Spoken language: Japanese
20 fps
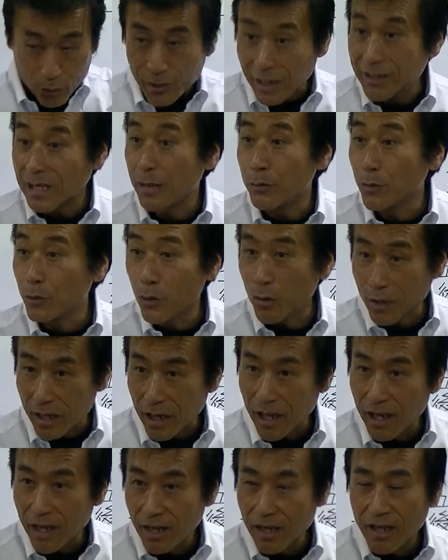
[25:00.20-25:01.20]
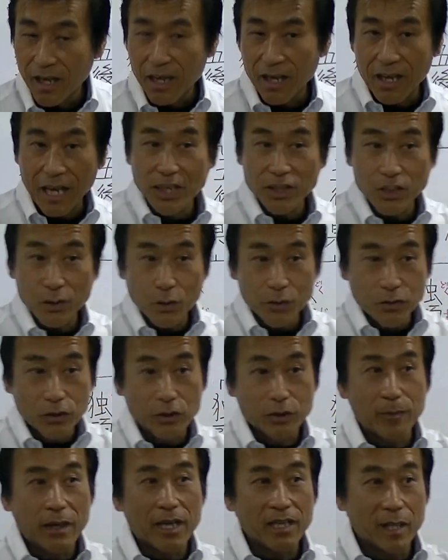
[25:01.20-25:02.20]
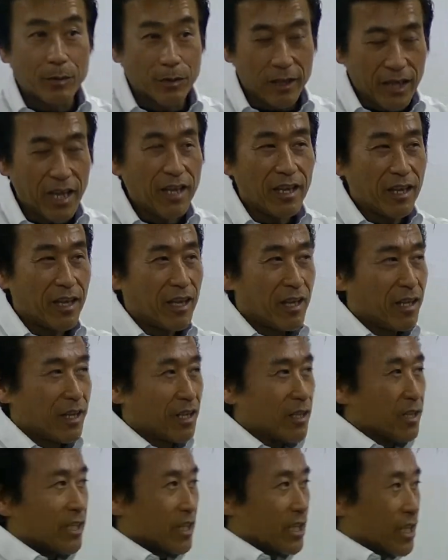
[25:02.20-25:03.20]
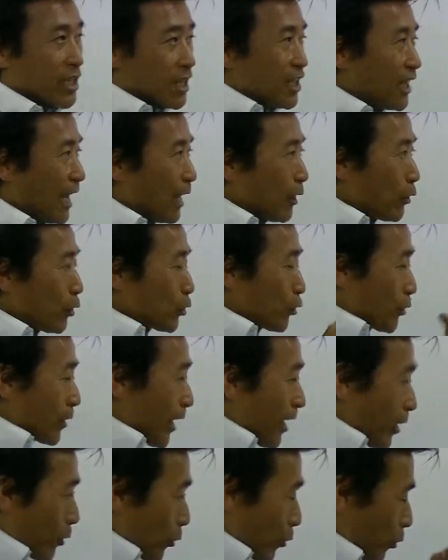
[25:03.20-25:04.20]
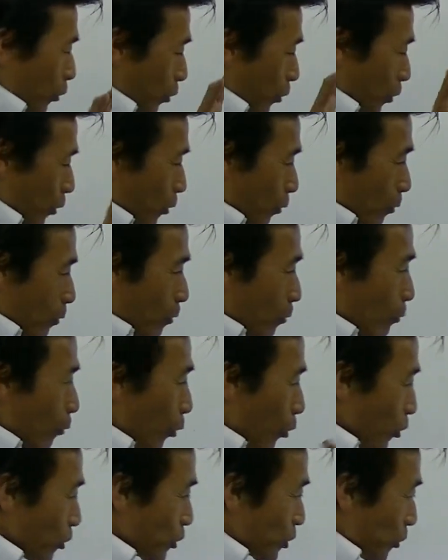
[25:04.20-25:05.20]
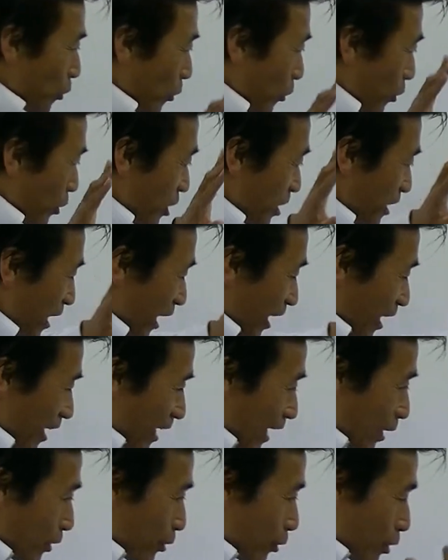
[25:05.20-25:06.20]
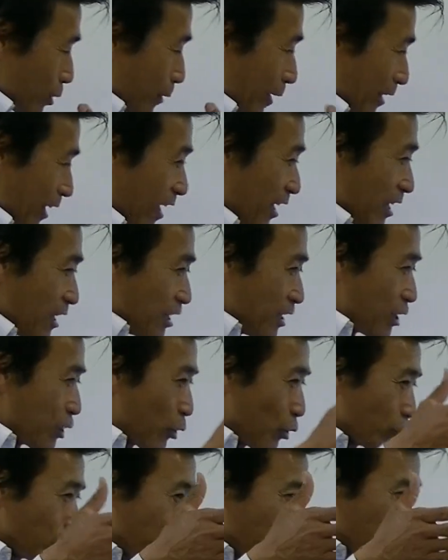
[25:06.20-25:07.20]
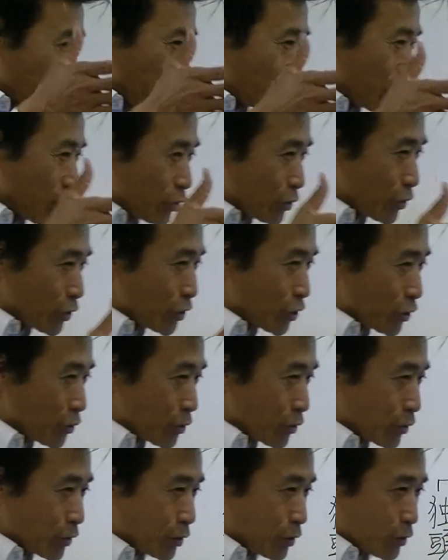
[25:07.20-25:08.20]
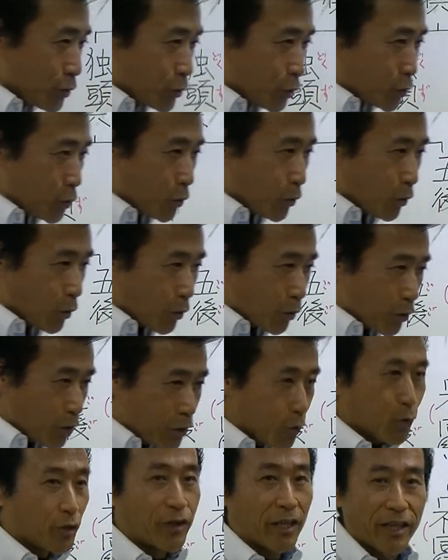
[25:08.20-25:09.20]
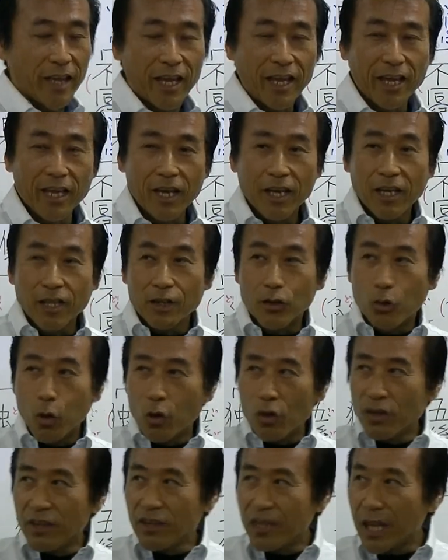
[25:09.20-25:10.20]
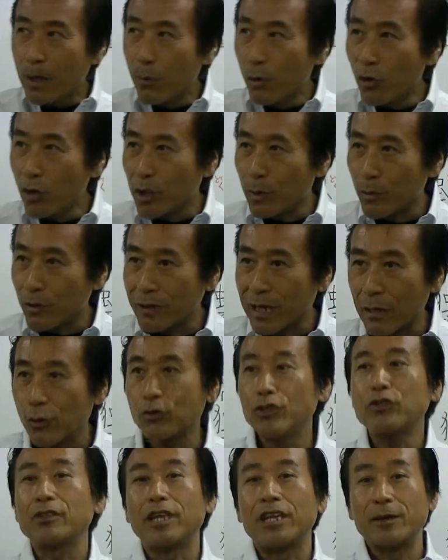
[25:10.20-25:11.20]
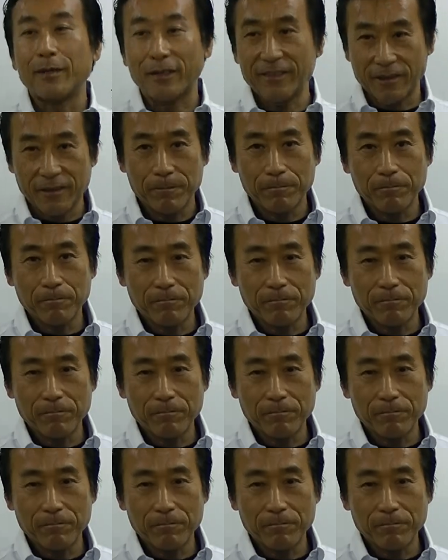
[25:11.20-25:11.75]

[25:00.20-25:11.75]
を畳むとか家事をする場合でもねいらんことねこの妄想してやるよりはね一つに集中することによってねどんなものでも楽しくなります